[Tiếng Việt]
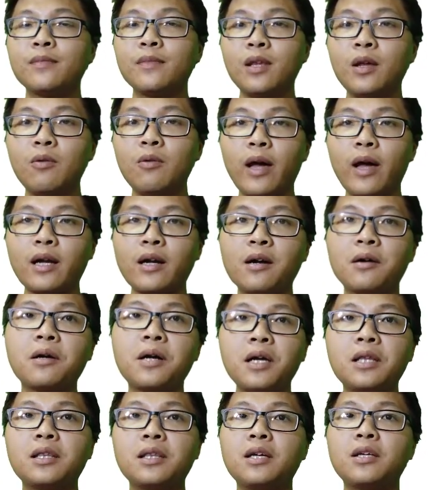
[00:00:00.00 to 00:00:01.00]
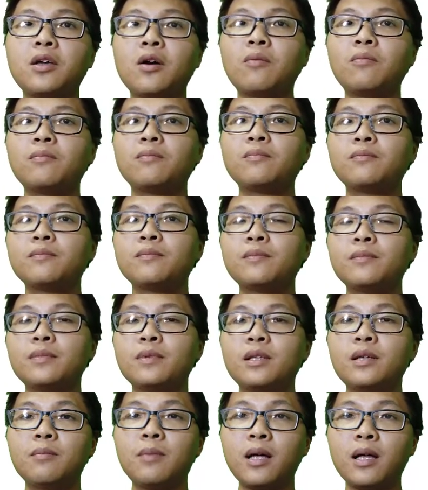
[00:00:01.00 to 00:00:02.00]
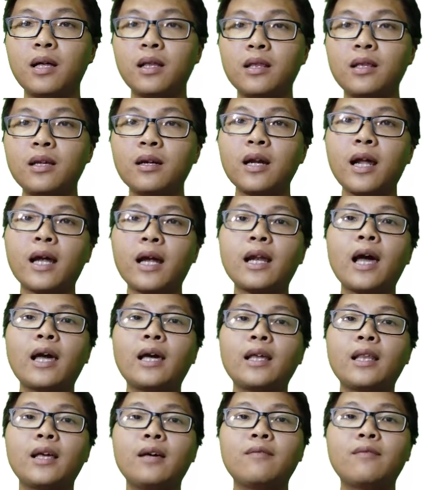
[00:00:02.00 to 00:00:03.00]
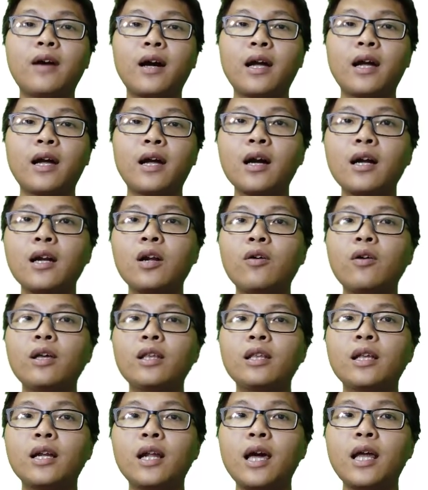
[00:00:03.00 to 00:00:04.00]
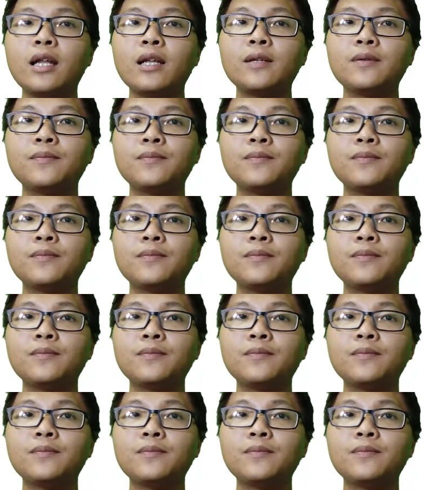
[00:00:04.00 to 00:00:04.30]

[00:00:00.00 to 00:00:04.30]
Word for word: điều này cực kỳ tiện dụng nhưng mà chức năng này thì phải có kết nối internet